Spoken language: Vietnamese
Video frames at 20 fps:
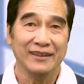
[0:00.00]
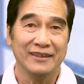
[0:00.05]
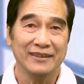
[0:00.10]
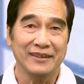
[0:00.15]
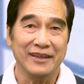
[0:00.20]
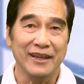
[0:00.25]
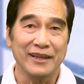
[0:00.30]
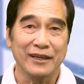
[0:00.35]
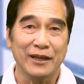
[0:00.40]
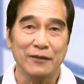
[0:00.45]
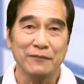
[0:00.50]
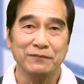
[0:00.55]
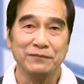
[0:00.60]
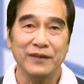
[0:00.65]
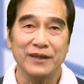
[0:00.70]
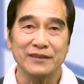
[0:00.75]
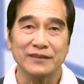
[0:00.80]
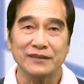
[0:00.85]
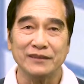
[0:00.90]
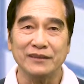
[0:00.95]
Đề cập
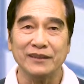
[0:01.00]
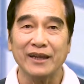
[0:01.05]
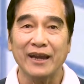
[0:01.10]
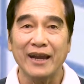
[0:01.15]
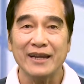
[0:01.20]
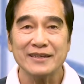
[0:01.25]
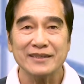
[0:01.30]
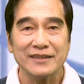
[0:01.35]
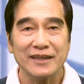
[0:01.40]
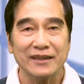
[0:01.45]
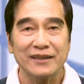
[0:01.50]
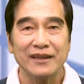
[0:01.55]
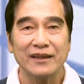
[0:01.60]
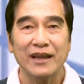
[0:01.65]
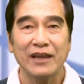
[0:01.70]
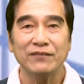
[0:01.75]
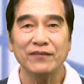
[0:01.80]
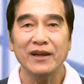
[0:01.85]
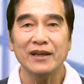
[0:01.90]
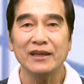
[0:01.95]
về sự kháng tranh
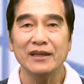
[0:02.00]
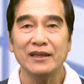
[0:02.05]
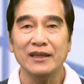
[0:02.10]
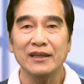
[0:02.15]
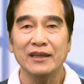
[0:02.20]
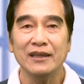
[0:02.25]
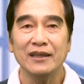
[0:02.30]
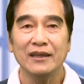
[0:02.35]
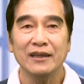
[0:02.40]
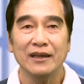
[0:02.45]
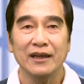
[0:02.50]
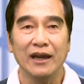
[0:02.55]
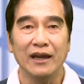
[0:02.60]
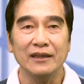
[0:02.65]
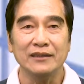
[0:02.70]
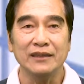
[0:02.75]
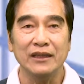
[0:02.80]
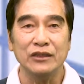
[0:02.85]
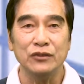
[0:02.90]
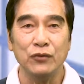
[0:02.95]
hay phân ly
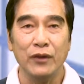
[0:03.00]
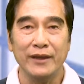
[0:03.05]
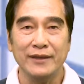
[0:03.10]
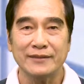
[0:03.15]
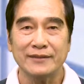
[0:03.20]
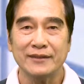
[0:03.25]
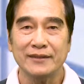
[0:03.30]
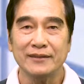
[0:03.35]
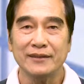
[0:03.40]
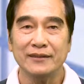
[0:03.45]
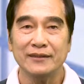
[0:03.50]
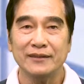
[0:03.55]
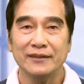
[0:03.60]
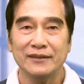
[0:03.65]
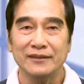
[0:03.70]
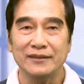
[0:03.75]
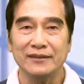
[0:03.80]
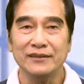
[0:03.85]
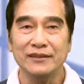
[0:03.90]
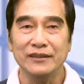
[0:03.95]
ở tỷ Duệ Sơn
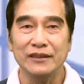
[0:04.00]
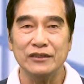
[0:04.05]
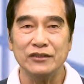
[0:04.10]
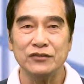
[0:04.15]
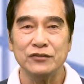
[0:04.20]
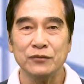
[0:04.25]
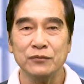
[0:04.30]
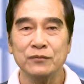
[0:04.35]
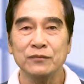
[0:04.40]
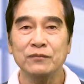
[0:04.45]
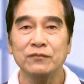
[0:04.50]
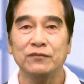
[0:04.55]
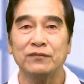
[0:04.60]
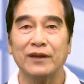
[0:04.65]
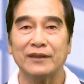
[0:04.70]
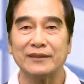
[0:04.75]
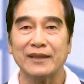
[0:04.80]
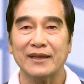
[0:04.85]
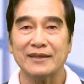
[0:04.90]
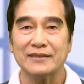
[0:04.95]
giữa đường chúng
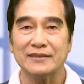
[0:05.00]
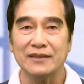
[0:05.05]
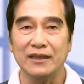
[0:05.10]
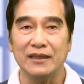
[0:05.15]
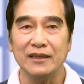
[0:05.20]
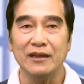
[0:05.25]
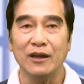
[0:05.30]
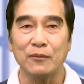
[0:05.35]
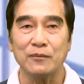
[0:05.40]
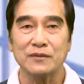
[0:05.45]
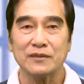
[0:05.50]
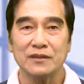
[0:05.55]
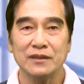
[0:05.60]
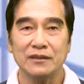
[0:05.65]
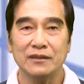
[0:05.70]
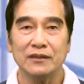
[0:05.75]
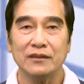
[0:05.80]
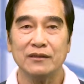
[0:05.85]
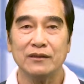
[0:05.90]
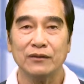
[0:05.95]
và tăng sĩ học
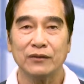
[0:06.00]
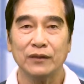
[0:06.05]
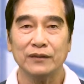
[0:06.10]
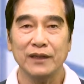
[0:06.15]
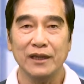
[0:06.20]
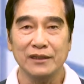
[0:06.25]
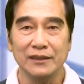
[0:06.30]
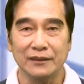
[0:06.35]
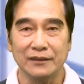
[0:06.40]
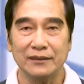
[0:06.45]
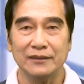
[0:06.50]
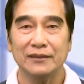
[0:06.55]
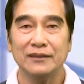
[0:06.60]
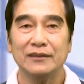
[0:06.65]
sinh có thế lực.